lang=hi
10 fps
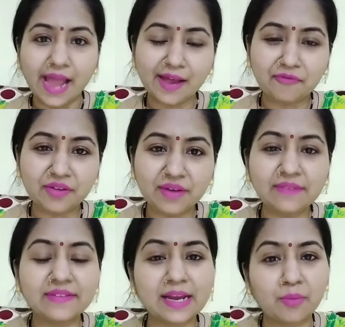हाय
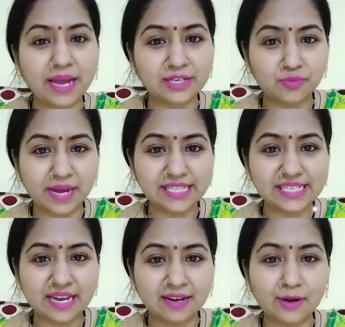एवरीवन वेलकम बैक टू माय
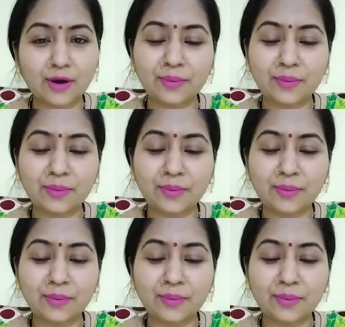चैनल